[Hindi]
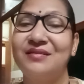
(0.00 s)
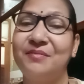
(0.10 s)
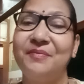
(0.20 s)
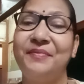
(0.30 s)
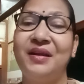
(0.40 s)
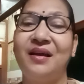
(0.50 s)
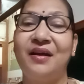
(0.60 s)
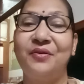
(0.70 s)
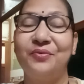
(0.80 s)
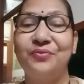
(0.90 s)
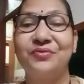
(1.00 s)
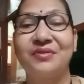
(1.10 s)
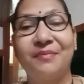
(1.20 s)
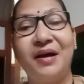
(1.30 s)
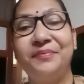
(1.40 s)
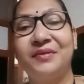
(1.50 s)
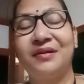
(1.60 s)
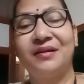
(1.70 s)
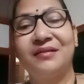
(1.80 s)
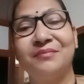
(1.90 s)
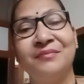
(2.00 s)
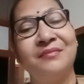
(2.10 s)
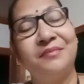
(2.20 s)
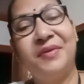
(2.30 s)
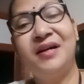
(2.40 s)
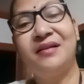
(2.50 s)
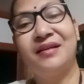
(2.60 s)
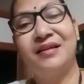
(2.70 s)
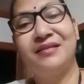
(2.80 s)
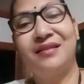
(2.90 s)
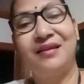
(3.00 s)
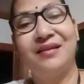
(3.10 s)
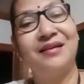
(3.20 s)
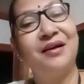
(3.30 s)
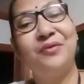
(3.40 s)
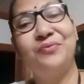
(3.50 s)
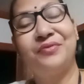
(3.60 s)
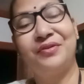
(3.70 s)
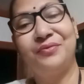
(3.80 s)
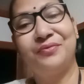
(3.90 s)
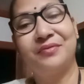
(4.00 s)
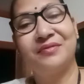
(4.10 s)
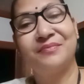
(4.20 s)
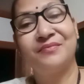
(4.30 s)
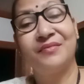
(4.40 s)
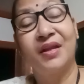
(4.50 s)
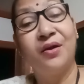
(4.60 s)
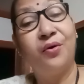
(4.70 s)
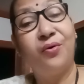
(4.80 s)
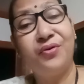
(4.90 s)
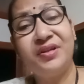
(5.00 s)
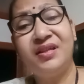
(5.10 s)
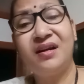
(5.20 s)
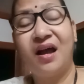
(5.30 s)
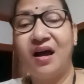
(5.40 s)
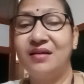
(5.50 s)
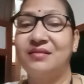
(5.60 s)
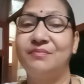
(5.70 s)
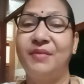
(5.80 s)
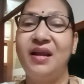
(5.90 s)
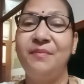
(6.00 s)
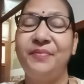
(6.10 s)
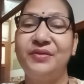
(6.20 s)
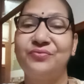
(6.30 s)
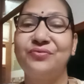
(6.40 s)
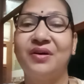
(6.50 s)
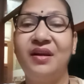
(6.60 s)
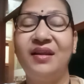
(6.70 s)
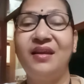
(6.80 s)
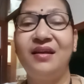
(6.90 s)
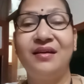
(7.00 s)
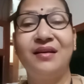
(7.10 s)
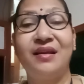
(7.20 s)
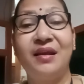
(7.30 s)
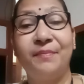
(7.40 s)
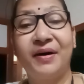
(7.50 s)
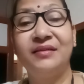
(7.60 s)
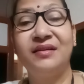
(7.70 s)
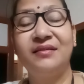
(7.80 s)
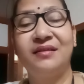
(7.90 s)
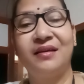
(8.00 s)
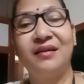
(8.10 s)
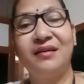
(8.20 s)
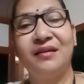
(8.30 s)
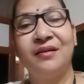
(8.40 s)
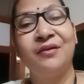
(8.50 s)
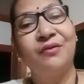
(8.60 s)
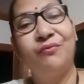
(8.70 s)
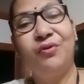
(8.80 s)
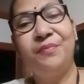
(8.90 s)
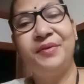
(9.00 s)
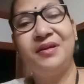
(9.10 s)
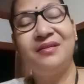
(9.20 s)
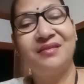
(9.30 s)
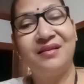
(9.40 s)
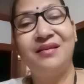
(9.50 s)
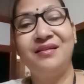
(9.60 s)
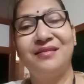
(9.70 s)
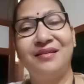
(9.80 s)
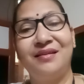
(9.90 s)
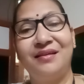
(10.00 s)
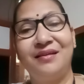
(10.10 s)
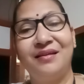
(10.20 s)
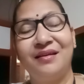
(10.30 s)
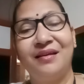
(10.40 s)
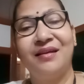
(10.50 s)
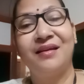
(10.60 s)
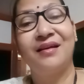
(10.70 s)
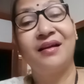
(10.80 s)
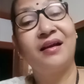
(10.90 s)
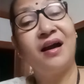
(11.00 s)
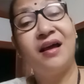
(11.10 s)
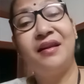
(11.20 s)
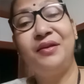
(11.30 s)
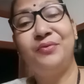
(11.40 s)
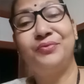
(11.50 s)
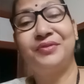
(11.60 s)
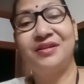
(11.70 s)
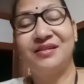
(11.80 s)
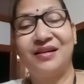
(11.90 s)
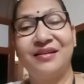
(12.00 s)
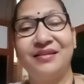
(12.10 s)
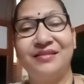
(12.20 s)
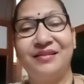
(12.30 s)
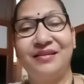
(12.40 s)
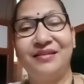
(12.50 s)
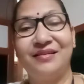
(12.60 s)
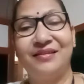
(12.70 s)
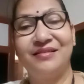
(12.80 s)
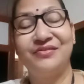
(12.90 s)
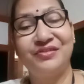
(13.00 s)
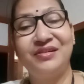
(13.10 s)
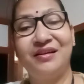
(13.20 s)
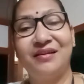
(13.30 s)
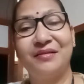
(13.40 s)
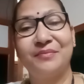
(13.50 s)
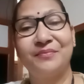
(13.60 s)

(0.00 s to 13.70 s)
सब अपने कार्यों को समाप्त कर बढ़ रहे थे घरों की ओर और, और इधर आसमान पे जो हल्के हल्के बादल थे वो भी धीरे धीरे काले होते जा रहे थे जी हाँ